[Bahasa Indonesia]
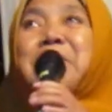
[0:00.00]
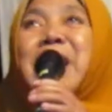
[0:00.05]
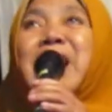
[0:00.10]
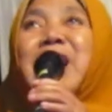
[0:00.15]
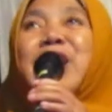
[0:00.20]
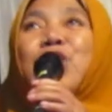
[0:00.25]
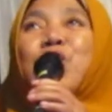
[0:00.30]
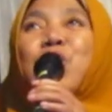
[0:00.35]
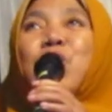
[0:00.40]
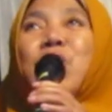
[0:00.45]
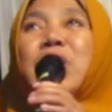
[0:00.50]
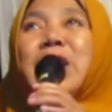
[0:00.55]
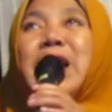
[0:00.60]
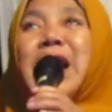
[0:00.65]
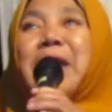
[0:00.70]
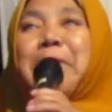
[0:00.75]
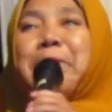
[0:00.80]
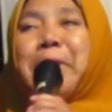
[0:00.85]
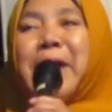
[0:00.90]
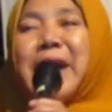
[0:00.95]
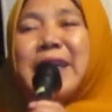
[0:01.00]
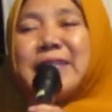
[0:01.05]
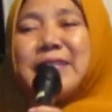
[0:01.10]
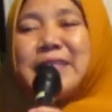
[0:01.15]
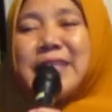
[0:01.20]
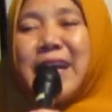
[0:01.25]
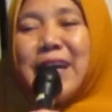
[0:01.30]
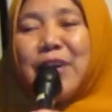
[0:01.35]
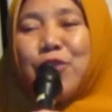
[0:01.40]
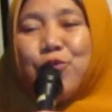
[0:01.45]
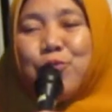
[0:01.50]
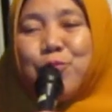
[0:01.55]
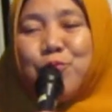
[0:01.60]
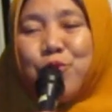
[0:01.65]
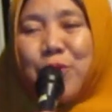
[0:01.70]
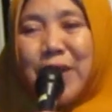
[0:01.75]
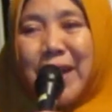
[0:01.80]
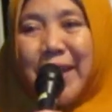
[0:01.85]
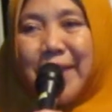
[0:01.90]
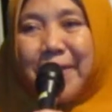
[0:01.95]
Barokah panjang
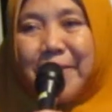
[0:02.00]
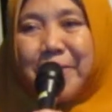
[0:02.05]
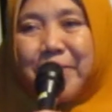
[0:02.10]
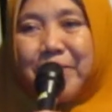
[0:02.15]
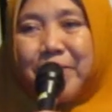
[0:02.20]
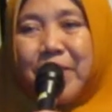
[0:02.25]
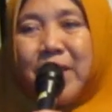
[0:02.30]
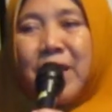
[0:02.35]
umure,